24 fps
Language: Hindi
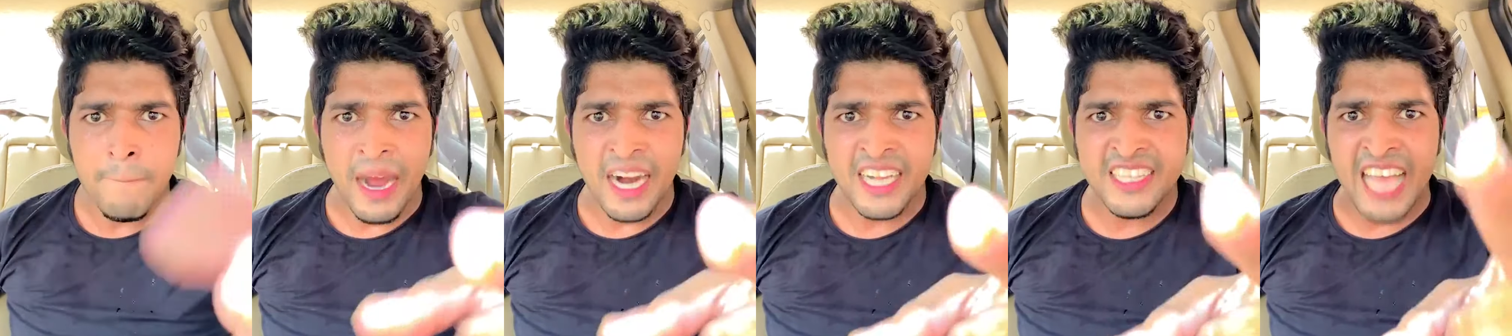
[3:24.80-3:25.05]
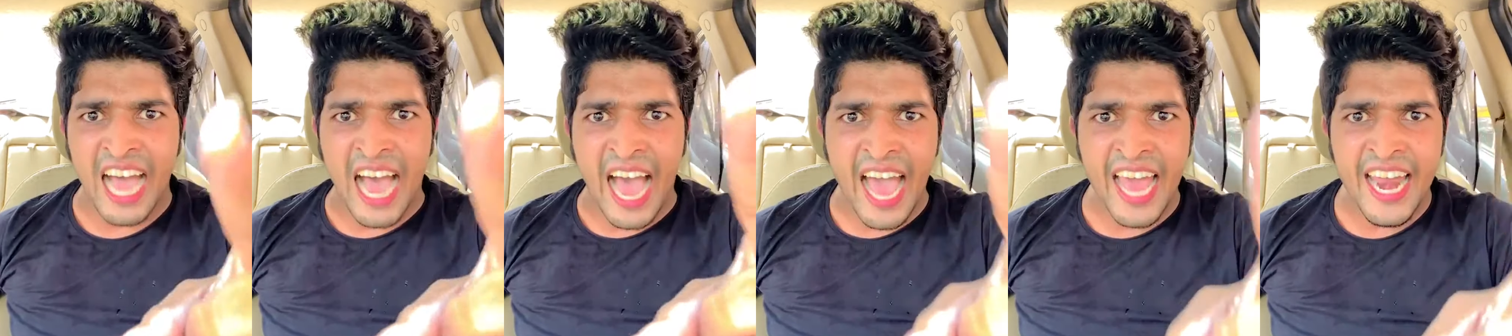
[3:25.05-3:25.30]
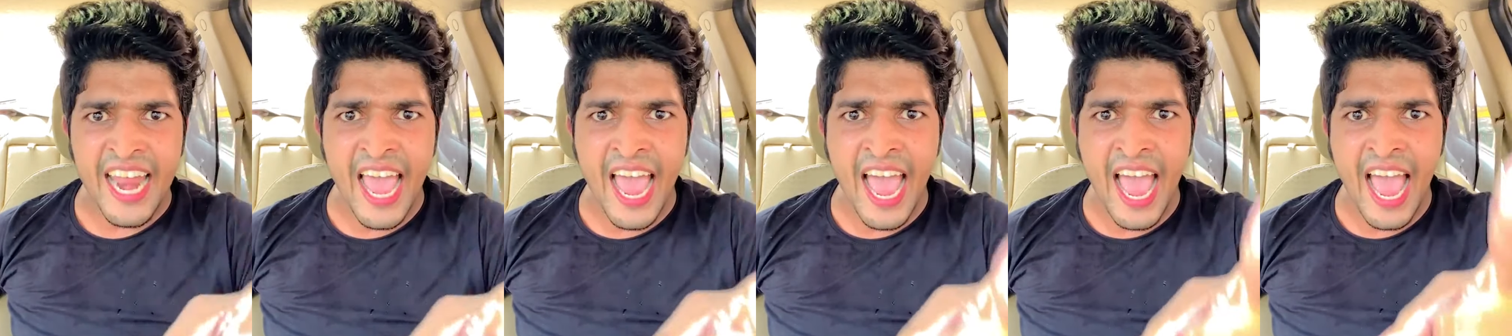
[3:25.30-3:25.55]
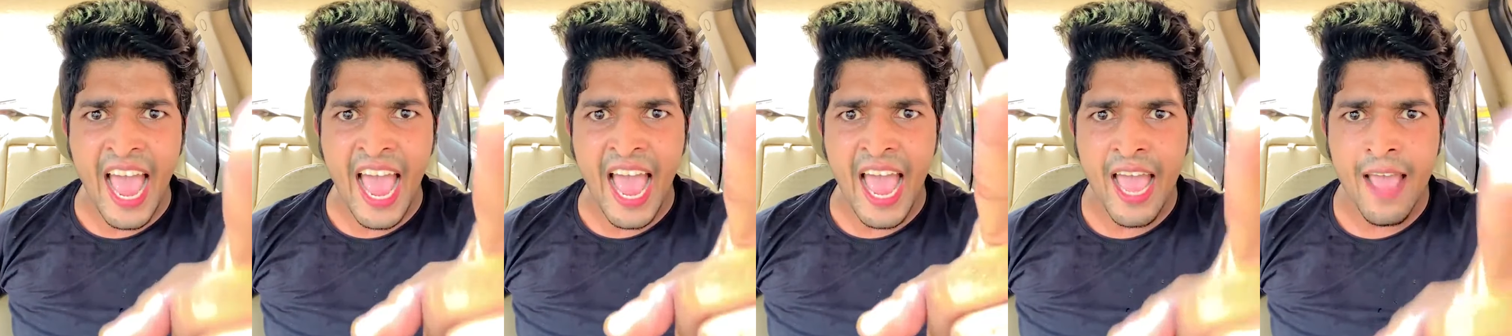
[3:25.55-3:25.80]
प्रधान
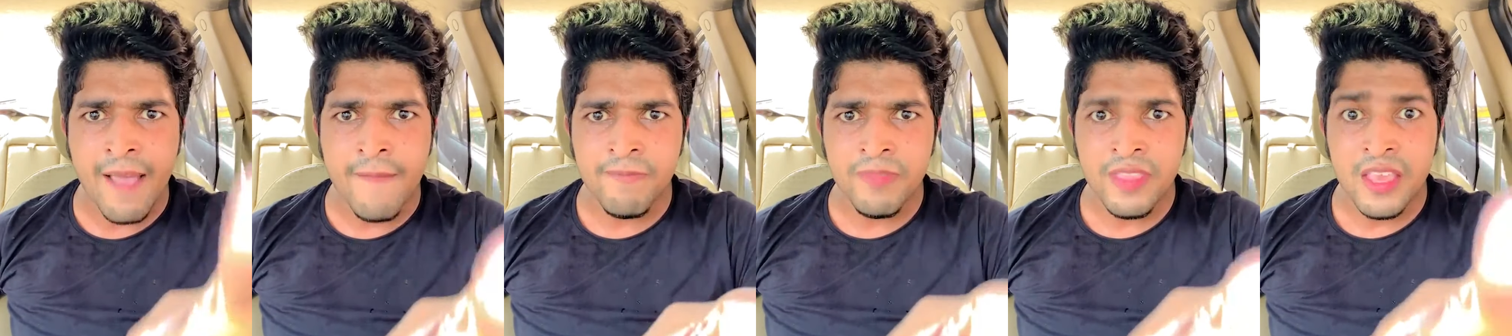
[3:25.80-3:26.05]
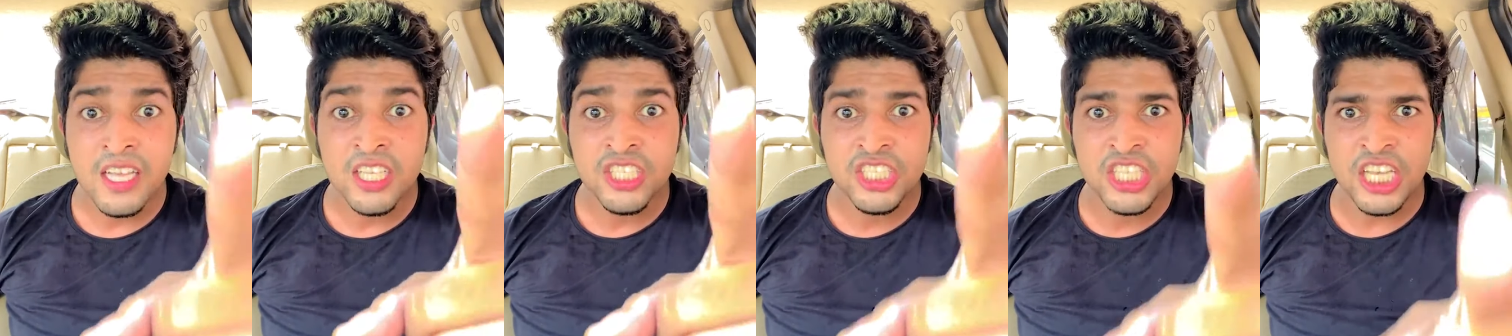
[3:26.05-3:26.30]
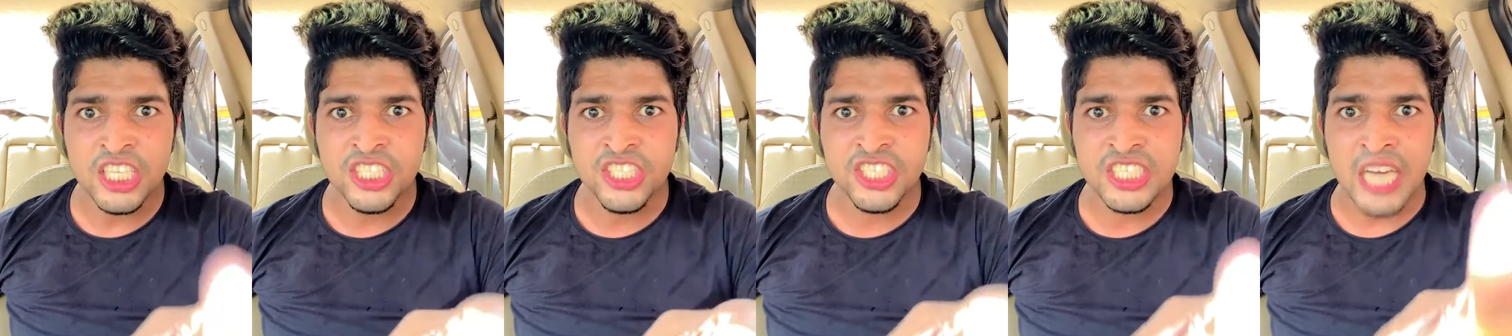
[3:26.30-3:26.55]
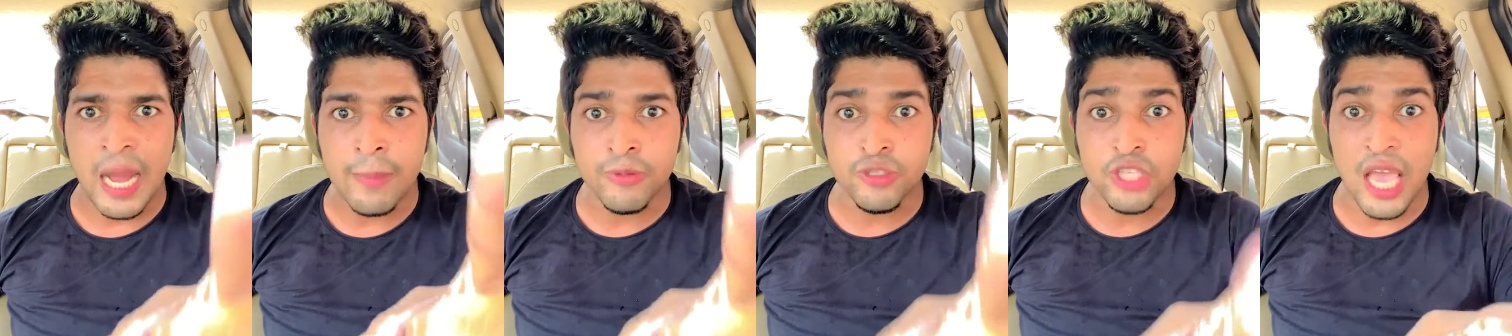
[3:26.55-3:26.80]
है
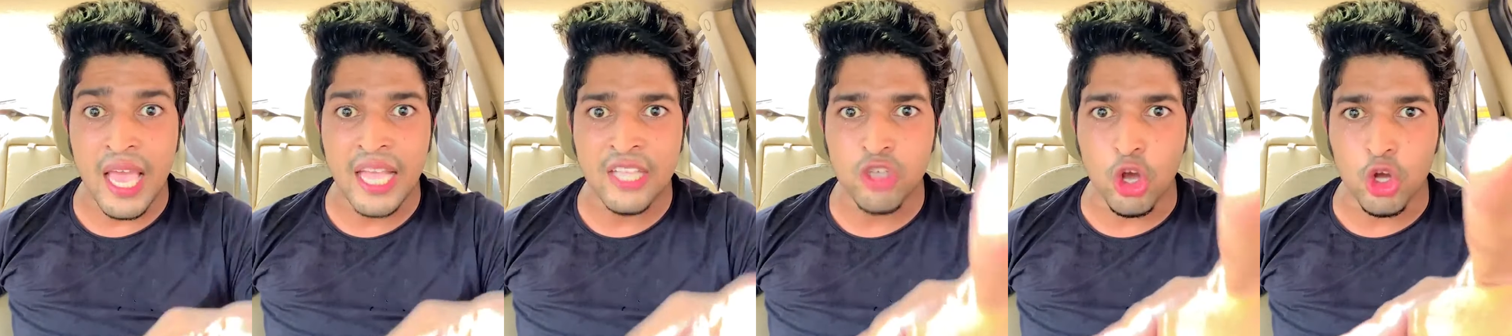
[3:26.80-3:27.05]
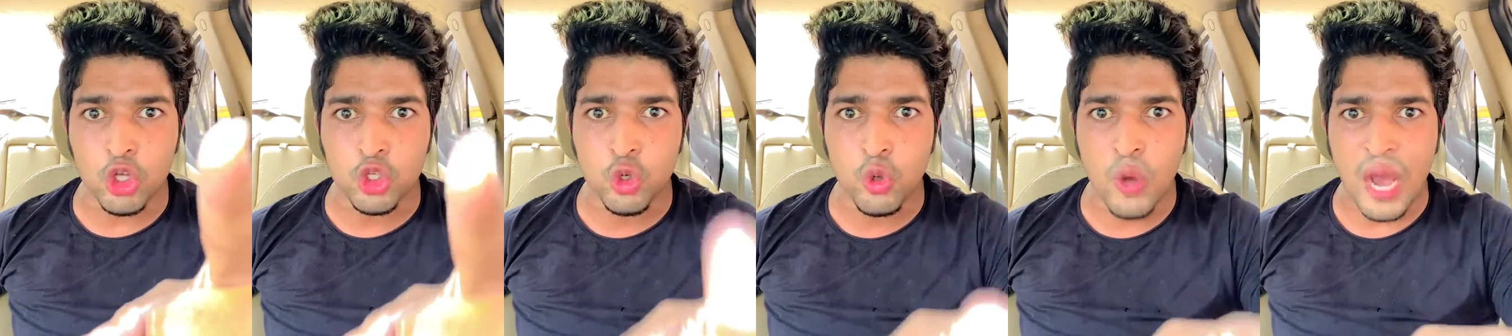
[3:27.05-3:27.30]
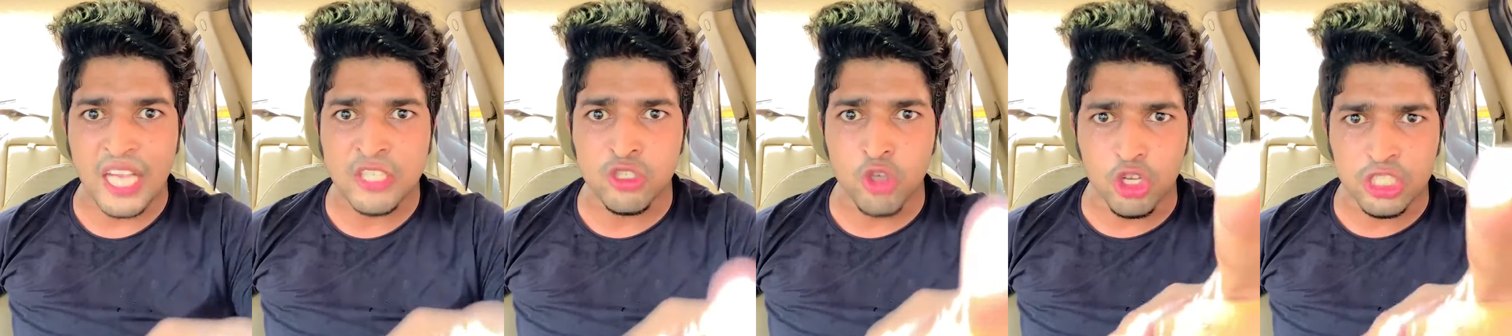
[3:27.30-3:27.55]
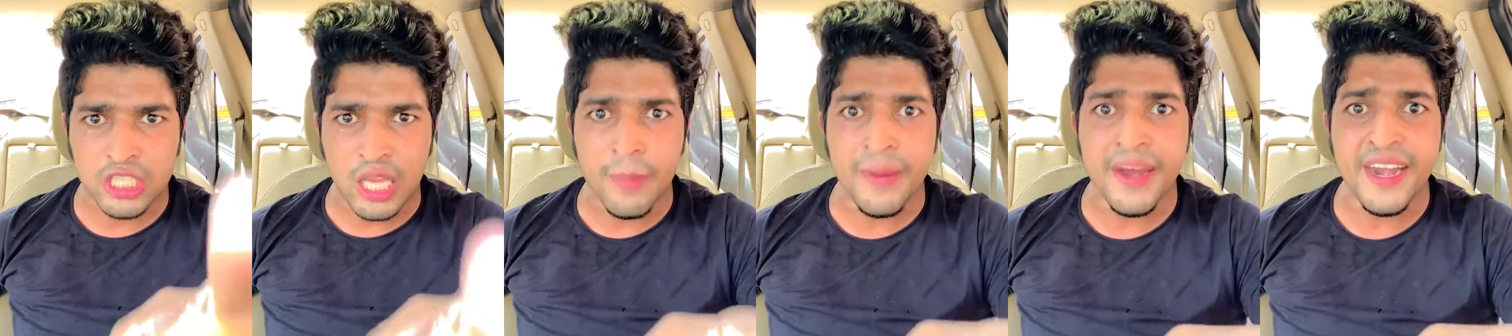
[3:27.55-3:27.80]
सिस्टम चेंज हो चुका है
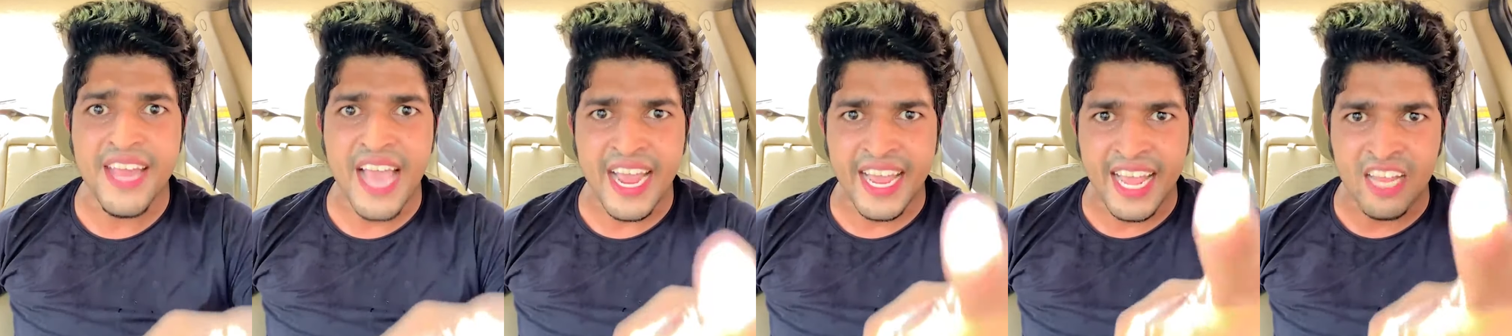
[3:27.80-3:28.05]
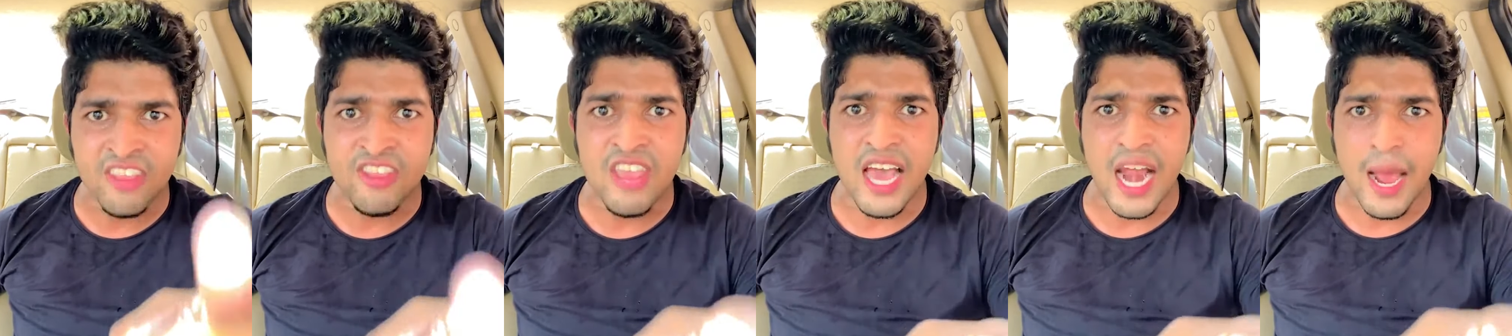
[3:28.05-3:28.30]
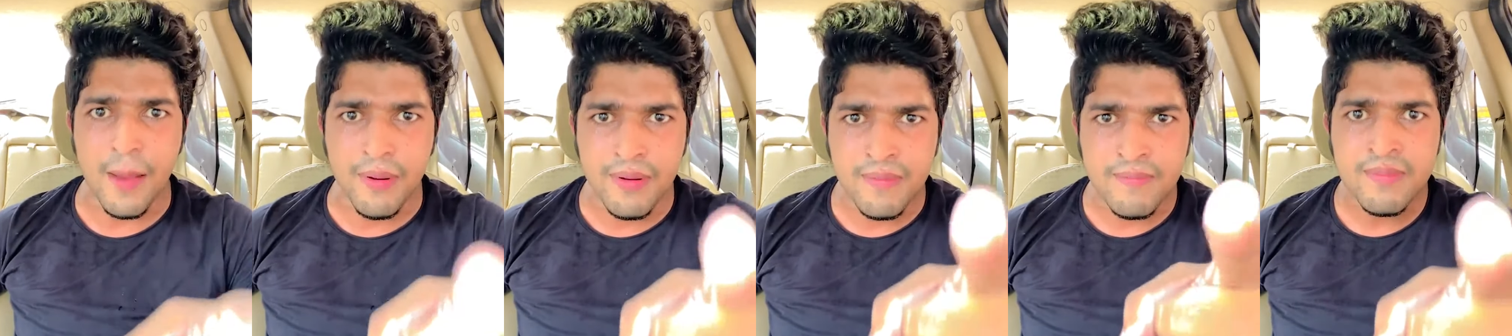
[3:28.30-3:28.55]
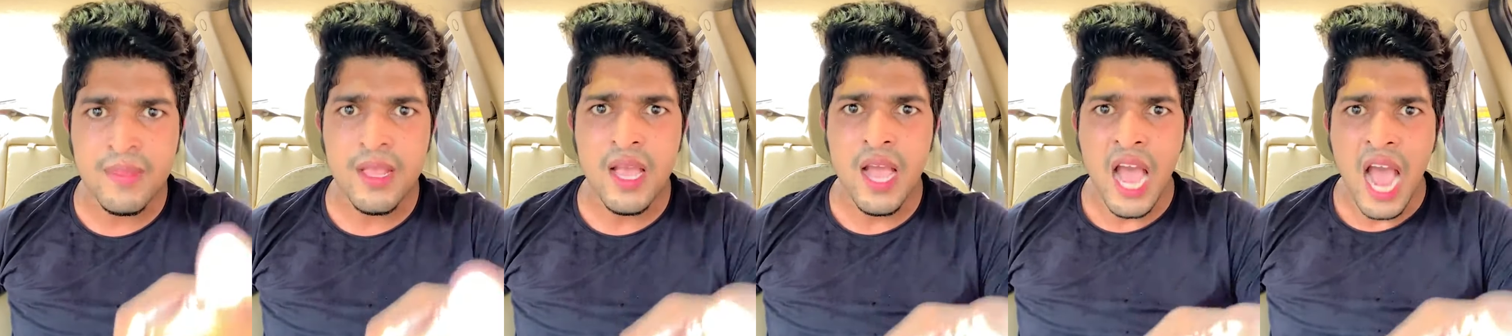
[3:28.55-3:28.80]
सोशल मीडिया के अंदर
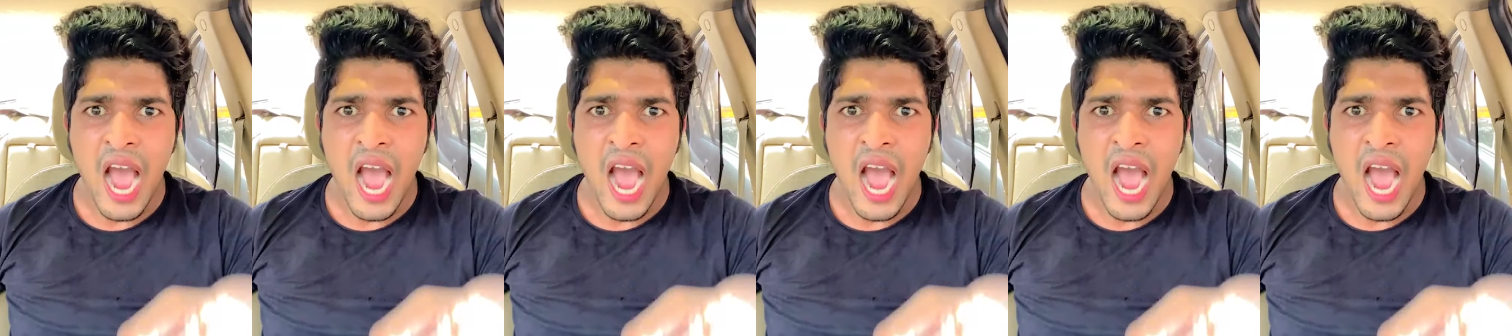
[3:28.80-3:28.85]
अब